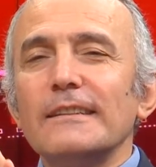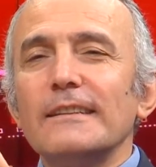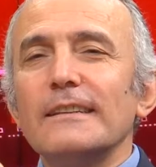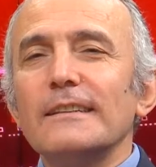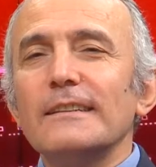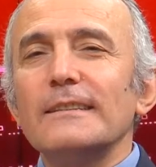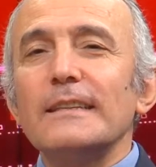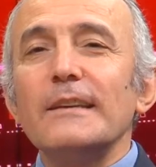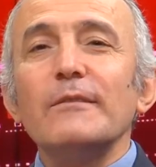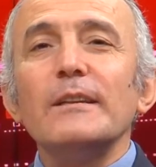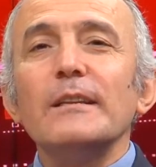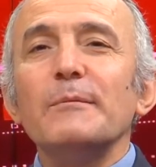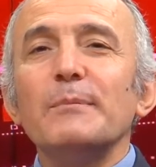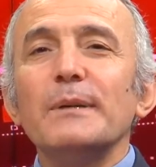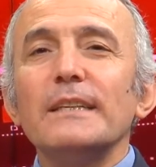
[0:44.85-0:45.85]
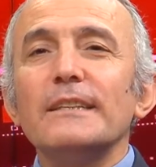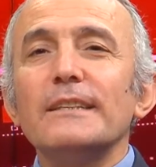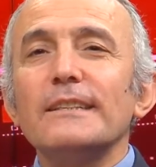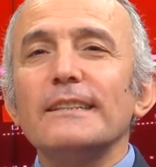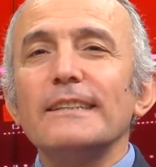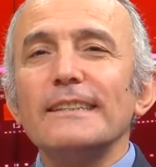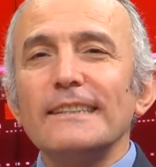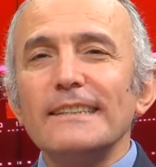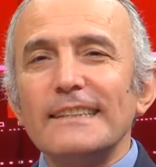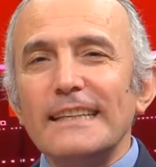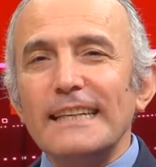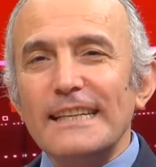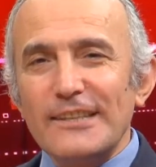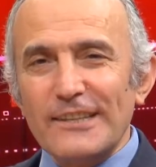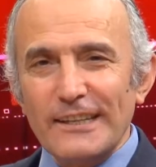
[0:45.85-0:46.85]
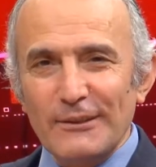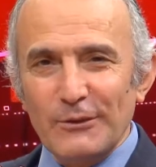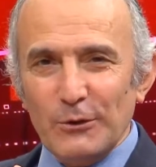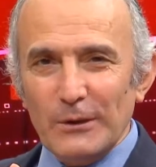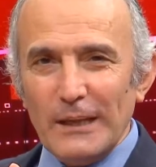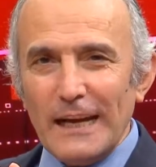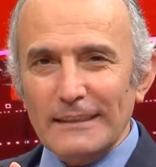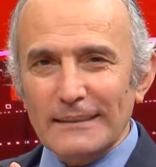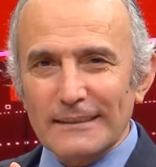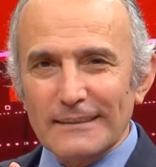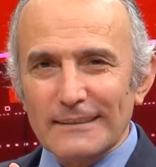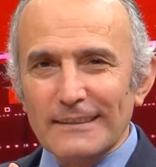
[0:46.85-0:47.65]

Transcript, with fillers: e, sevgili Barış'ı linç ediyorlar.